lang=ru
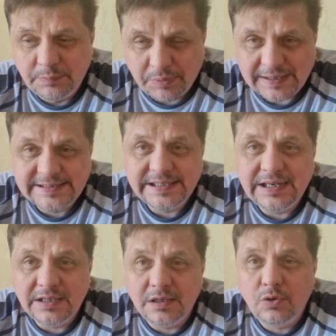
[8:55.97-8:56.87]

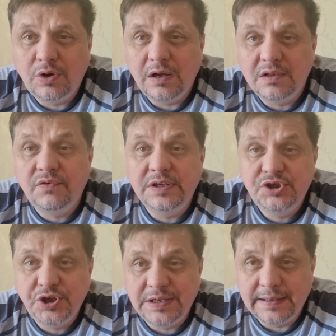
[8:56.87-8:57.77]
праздник это только
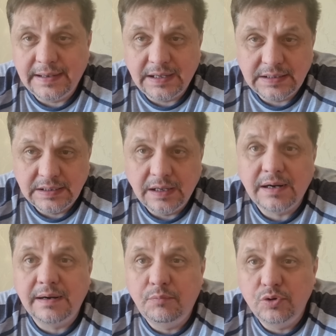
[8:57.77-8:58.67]
отвлечение от
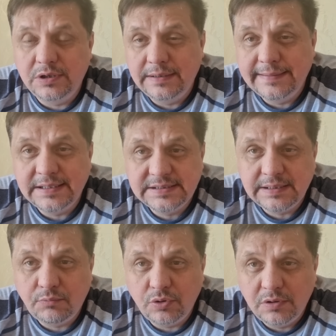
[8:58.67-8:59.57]
работы над
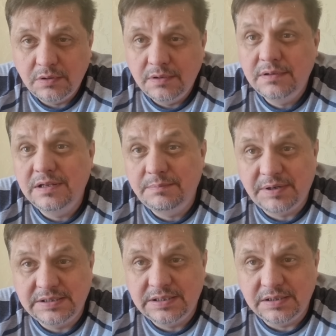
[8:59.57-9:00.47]
собой, над
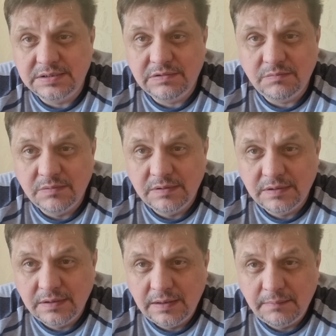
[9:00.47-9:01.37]
пространством.
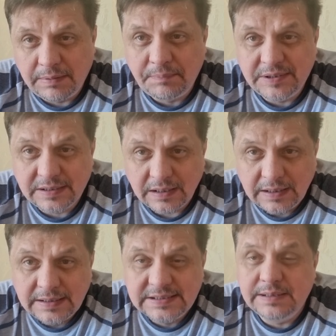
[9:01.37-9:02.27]
Попытка
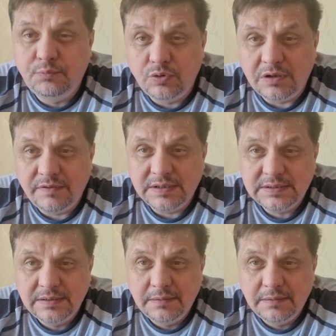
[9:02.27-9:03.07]
запутать вас.